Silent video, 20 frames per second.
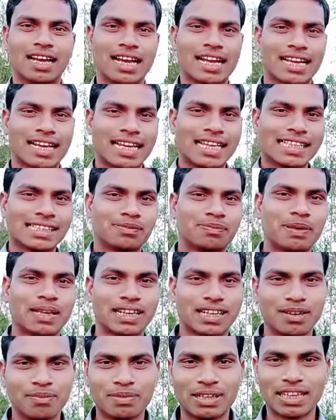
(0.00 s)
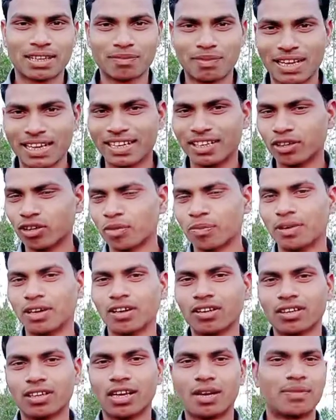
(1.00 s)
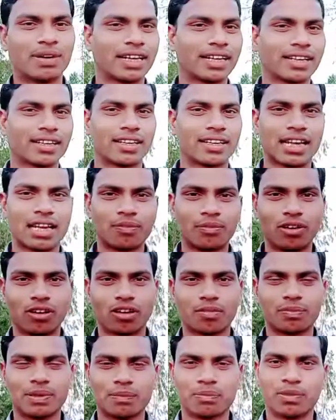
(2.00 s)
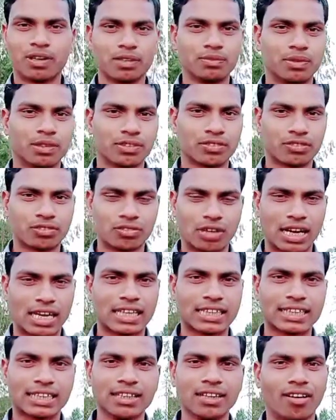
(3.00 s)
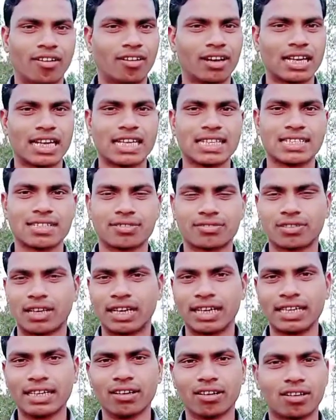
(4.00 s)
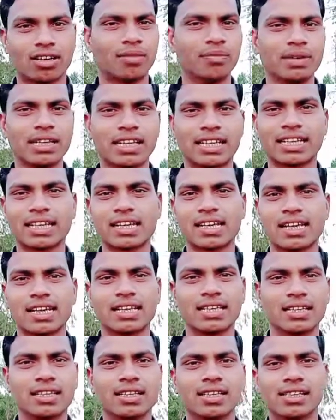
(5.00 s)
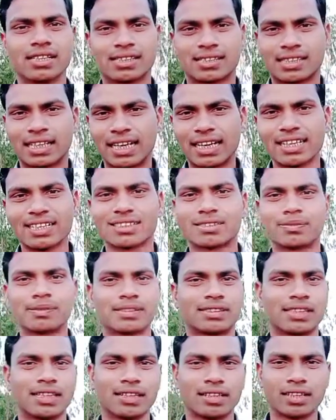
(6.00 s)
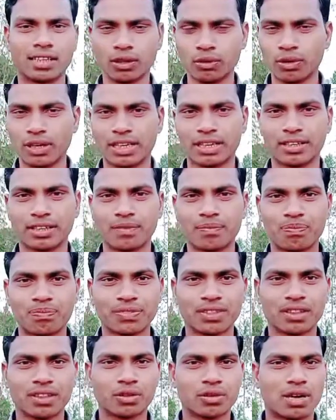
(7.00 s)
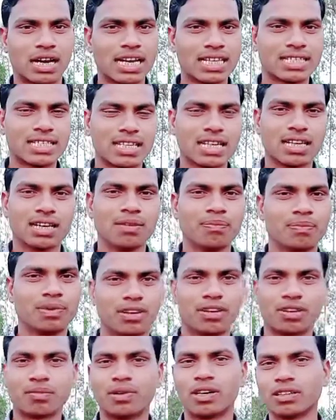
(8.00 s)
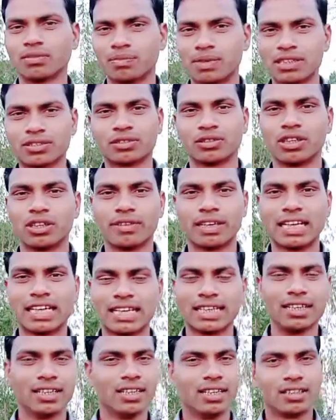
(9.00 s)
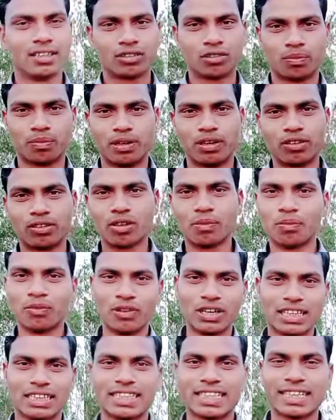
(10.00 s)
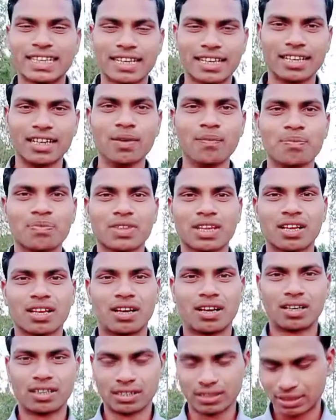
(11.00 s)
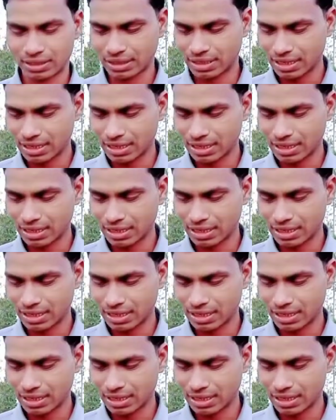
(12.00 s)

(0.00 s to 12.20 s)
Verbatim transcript: हाय गाइस वेलकम बैक माय न्यू ब्लॉग हमारे एक नए ब्लॉग में बहुत बहुत स्वागत है और आज है संडे और हम लेकर के आए हैं संडे स्पेशल क्यू एन ए तो आज का ब्लॉग बहुत मस्त होने वाला है तो ब्लॉग को पूरा देखिएगा और